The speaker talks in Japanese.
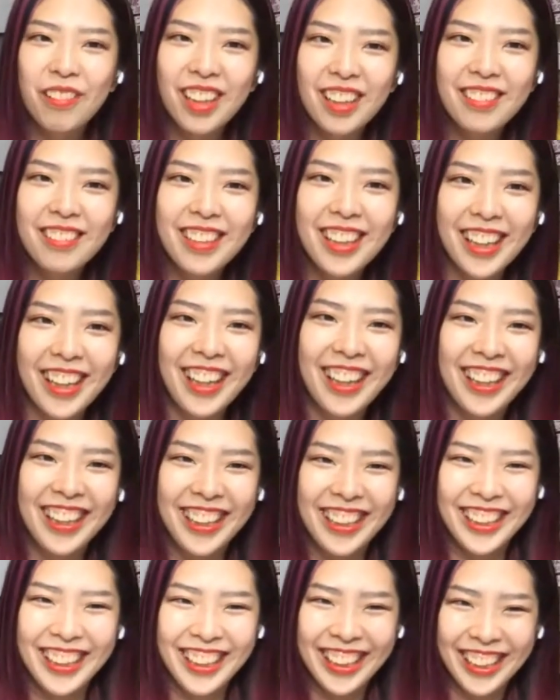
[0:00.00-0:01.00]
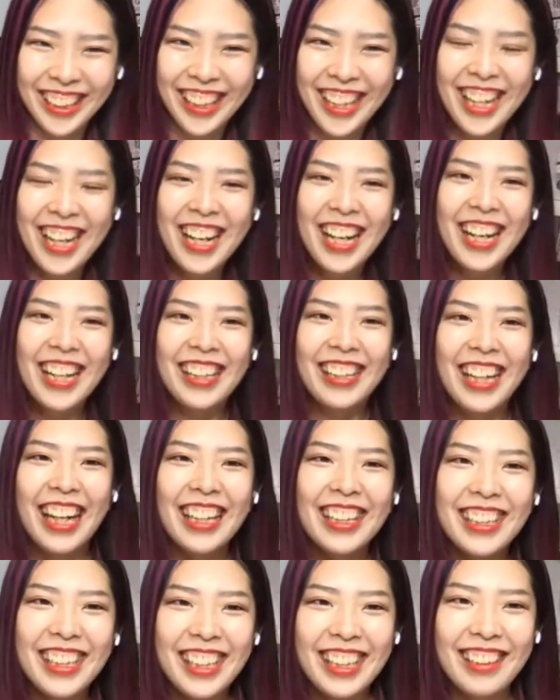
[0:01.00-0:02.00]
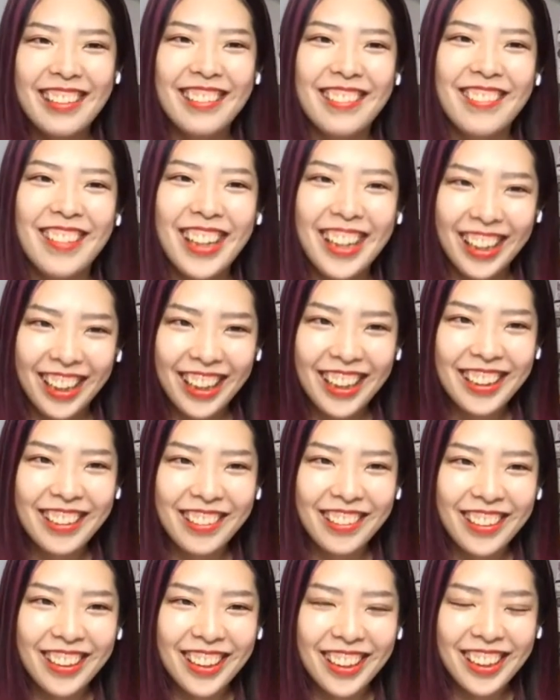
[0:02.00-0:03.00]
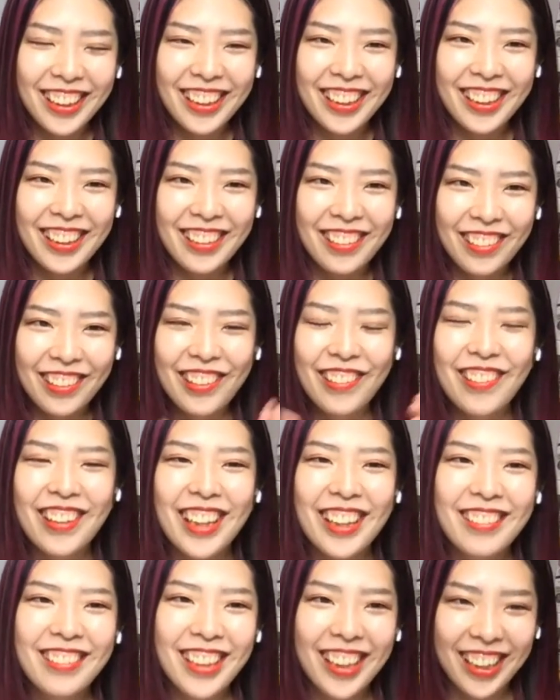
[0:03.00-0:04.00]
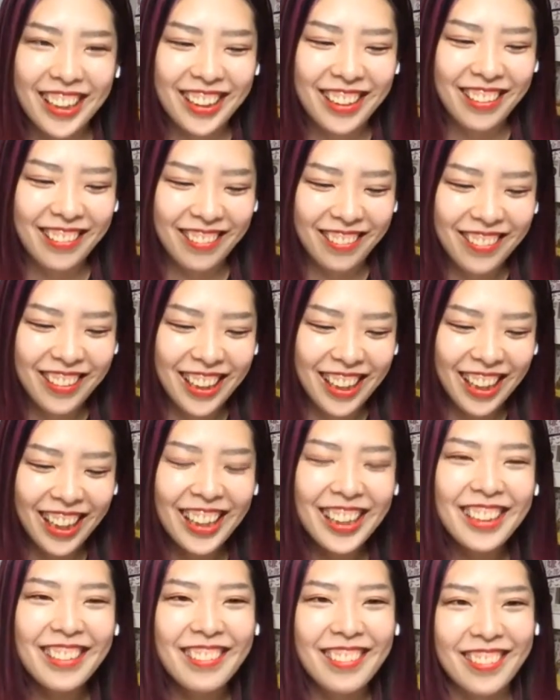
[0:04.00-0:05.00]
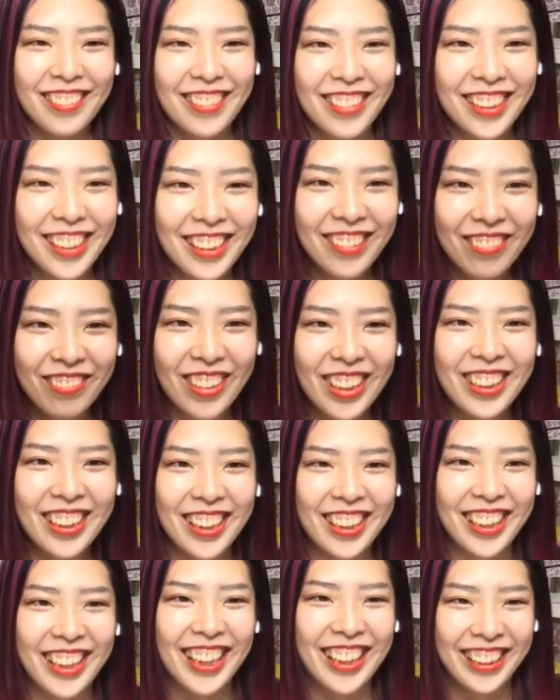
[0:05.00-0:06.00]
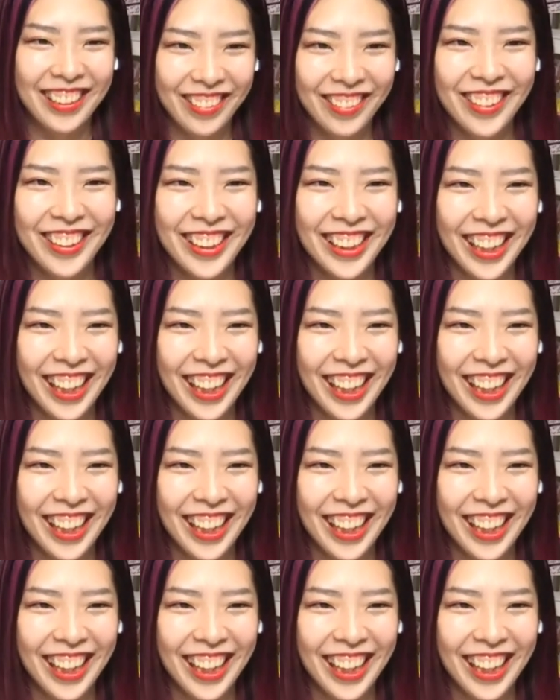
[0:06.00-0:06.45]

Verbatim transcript: ヨガウェアランニングウェアと、ヨガウェアっていうの、ああいうのばっか着てる。